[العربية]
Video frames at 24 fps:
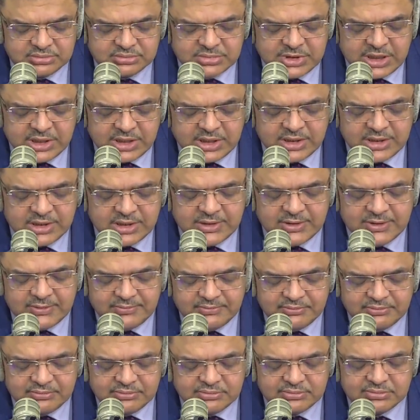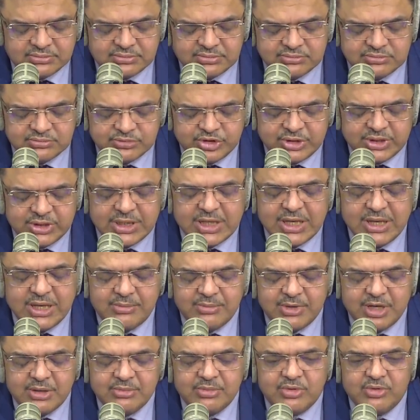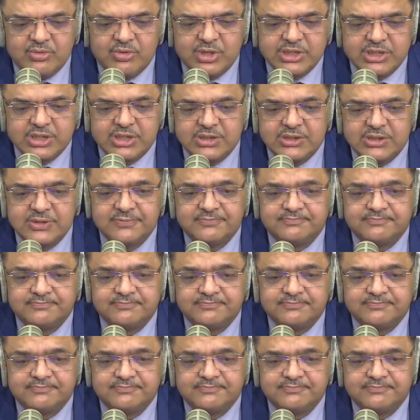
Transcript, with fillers: آه، العام الامن الوطني